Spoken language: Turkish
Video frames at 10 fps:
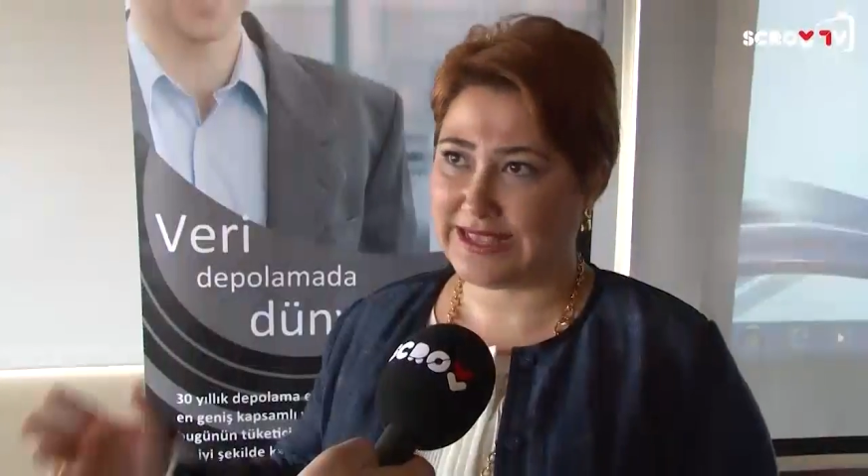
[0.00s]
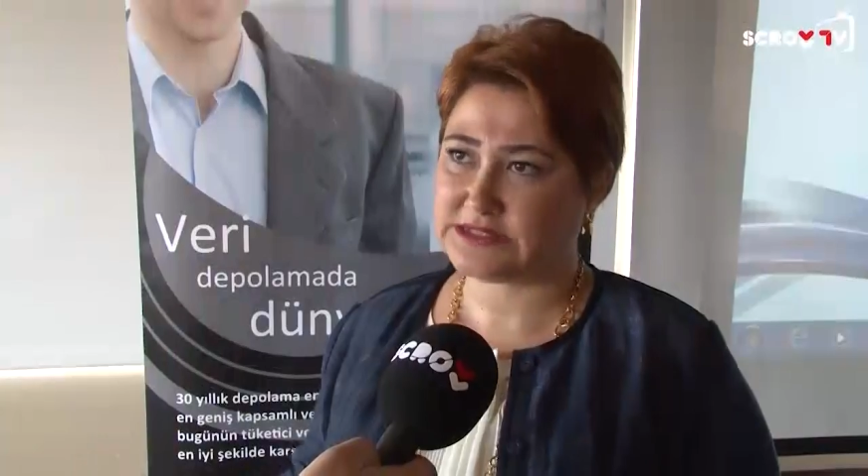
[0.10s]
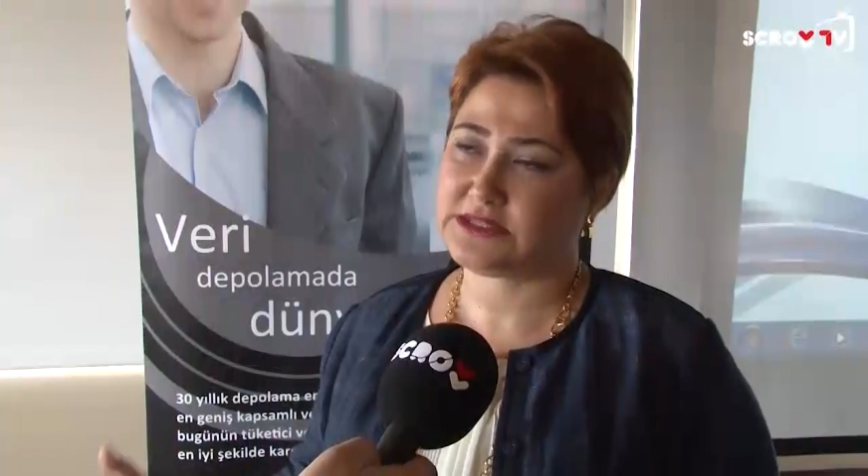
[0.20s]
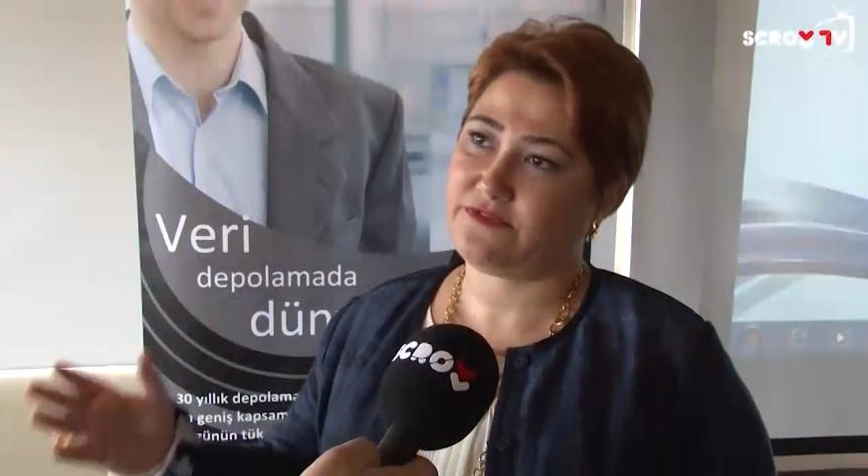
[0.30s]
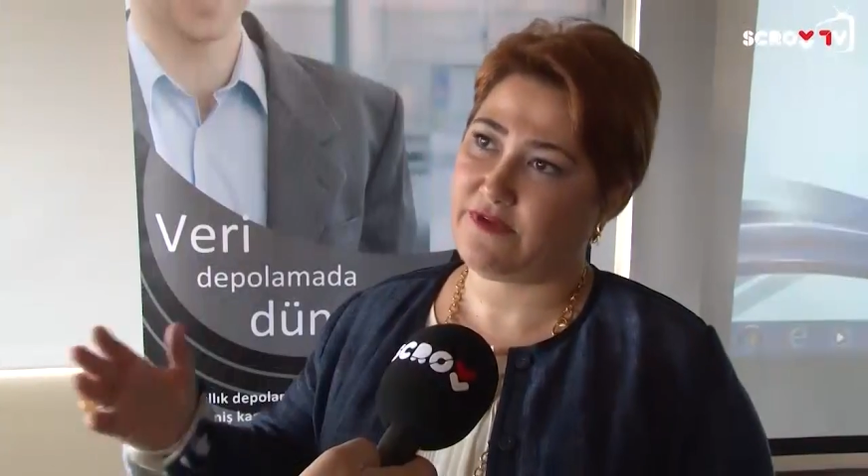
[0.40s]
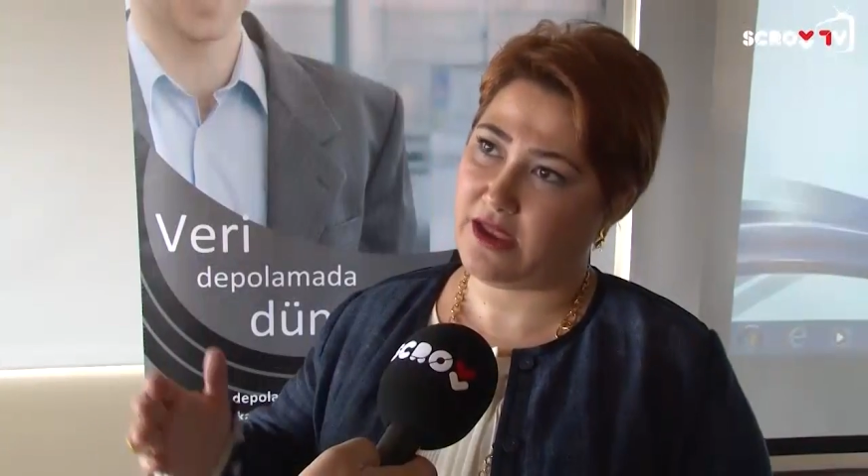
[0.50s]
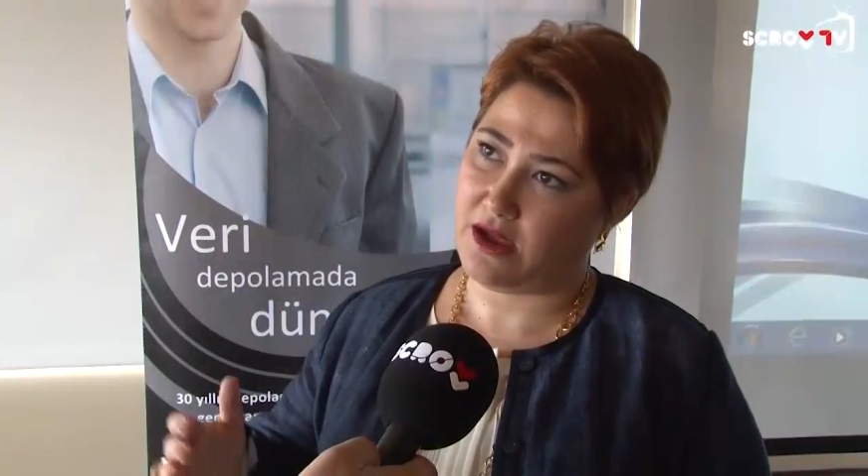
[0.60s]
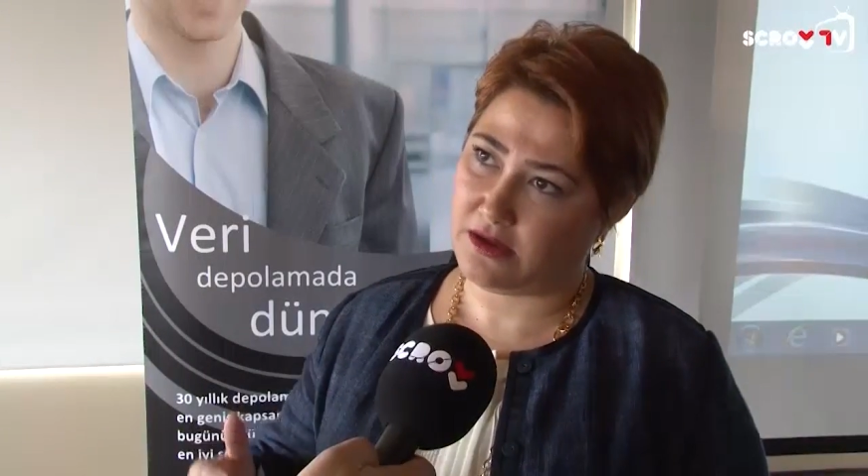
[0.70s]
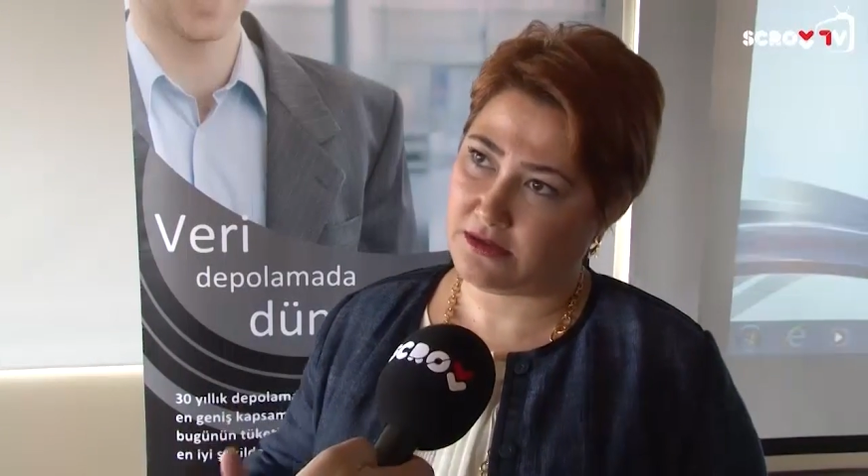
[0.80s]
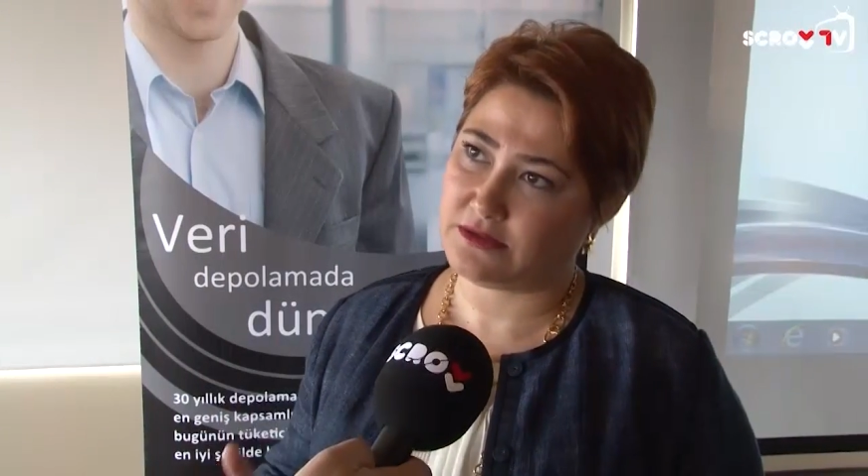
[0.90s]
desk
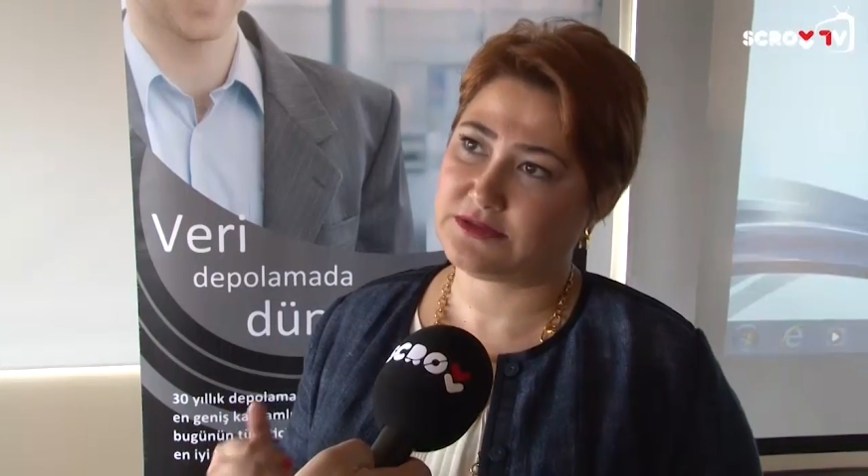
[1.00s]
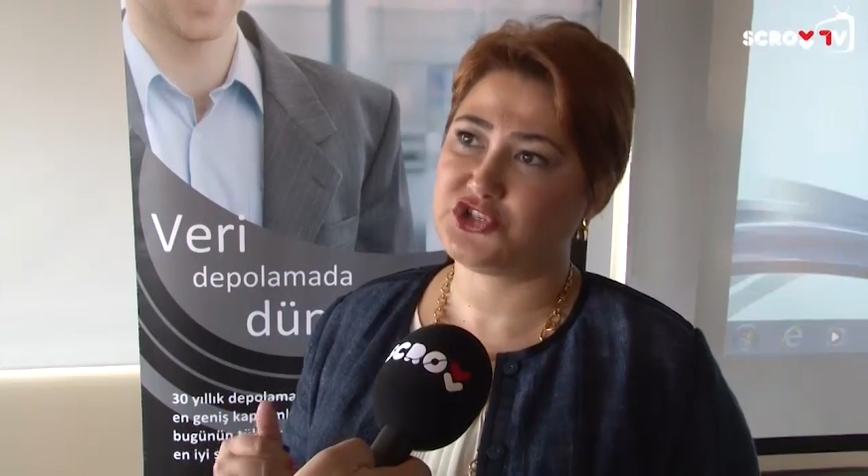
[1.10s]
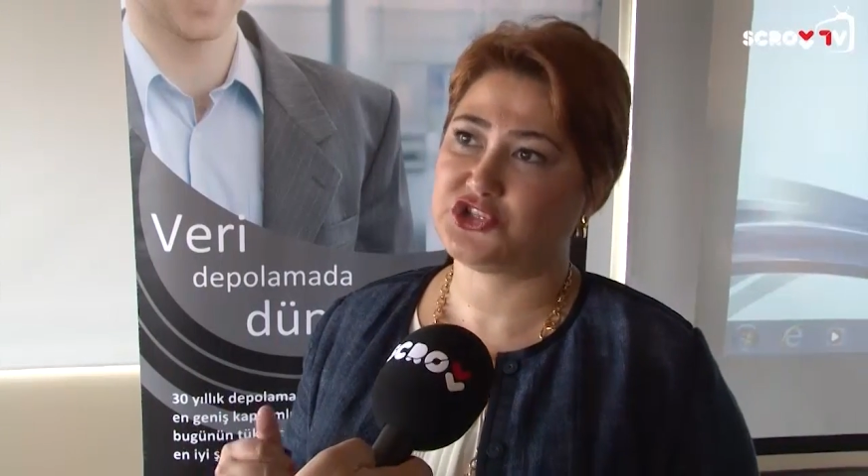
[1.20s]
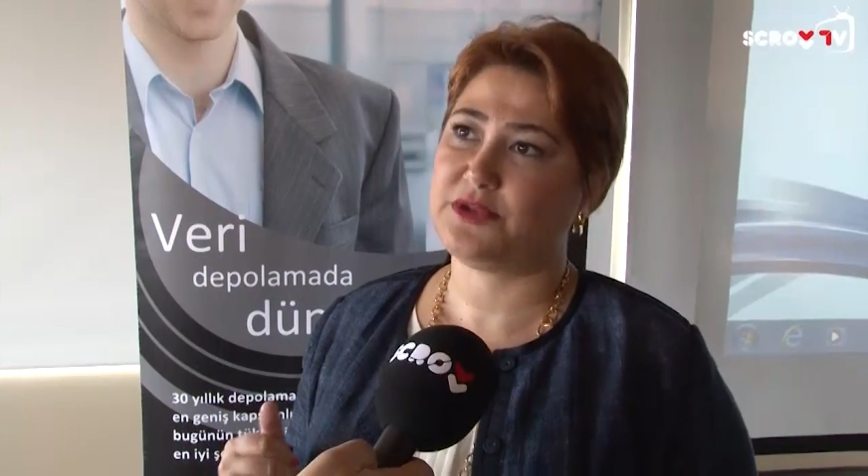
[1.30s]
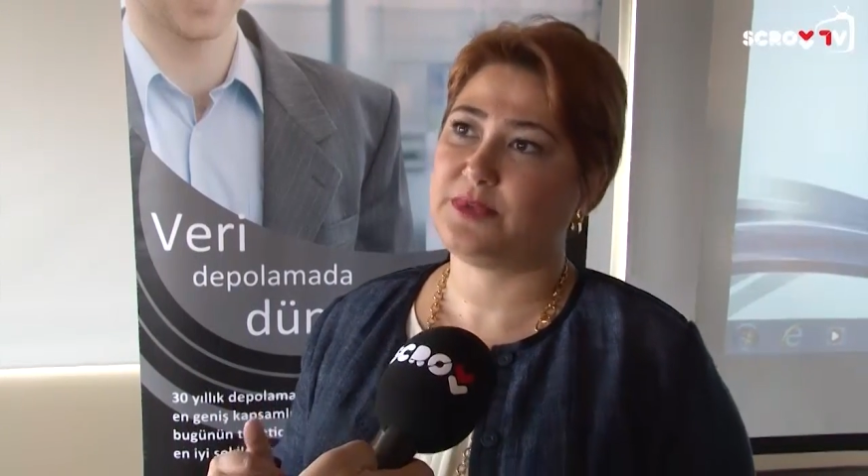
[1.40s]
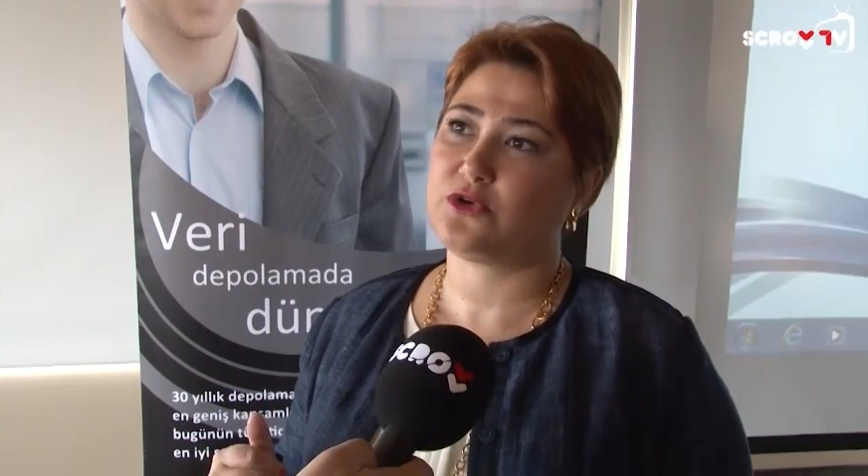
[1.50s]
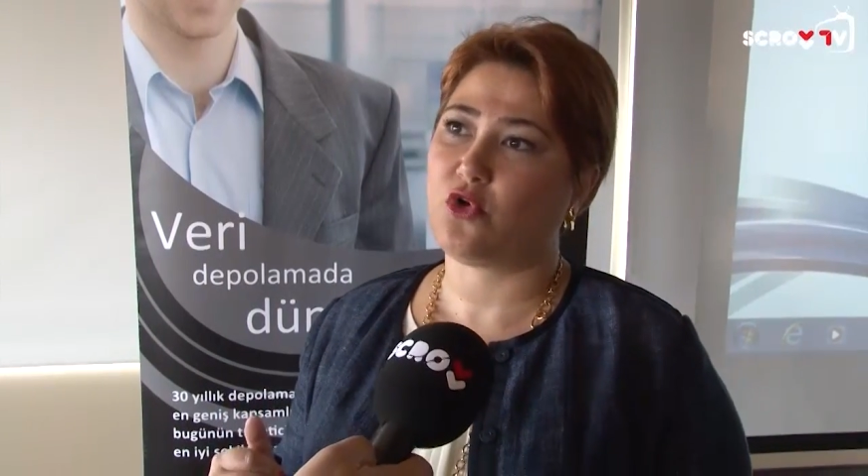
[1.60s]
veya e, taşınabilir